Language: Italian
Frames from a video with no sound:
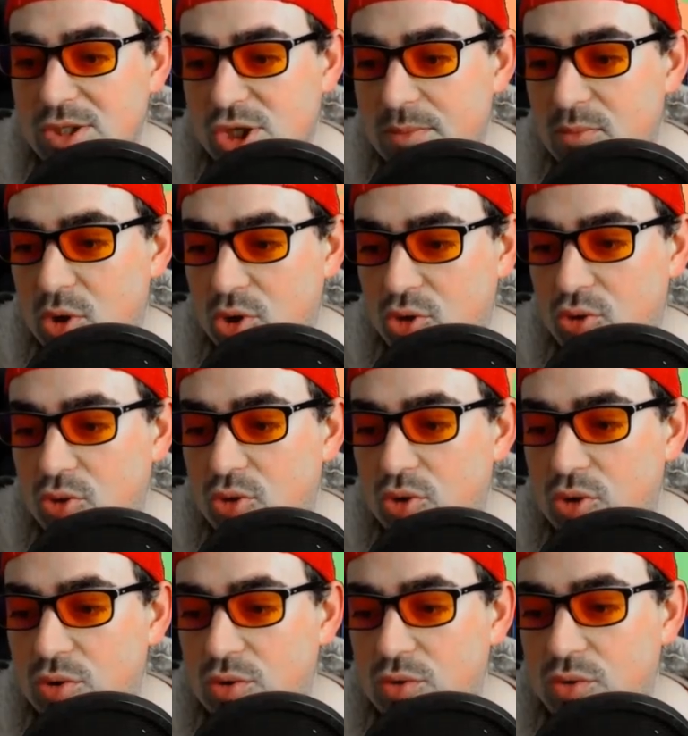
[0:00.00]
c'è
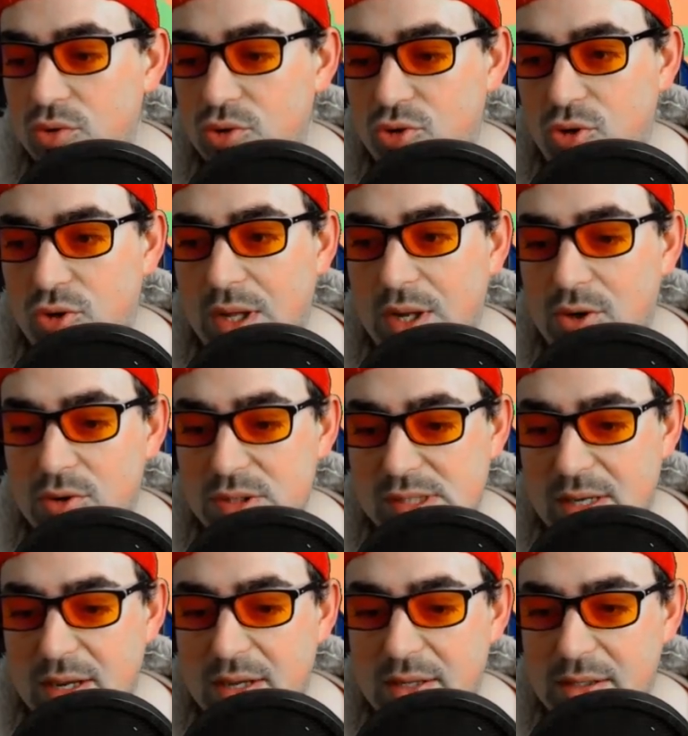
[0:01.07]
morto contro la
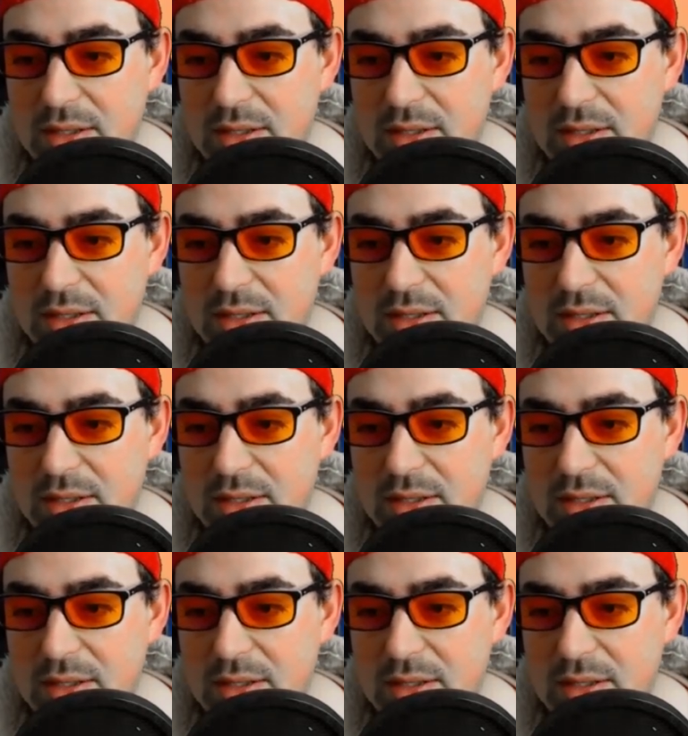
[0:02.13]
rosa